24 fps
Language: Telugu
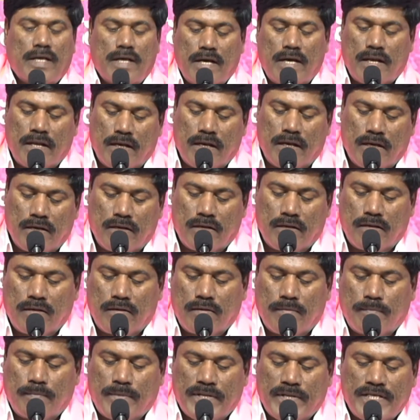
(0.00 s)
తెలంగాణ
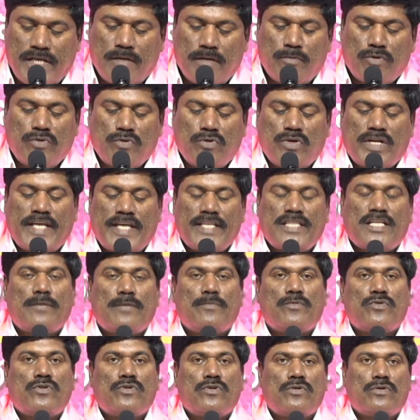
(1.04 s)
ప్రజల ముందు
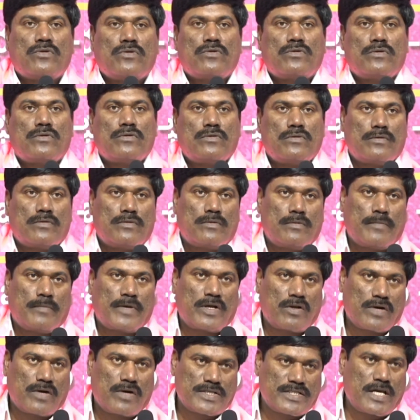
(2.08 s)
రైతుల ముందు
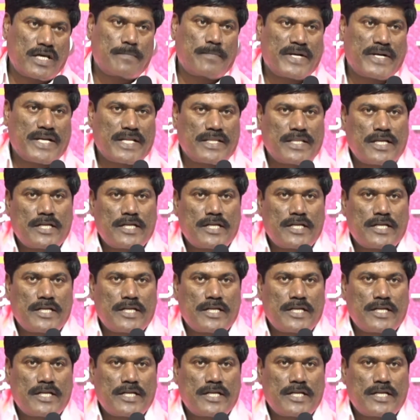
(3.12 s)
మరొకసారి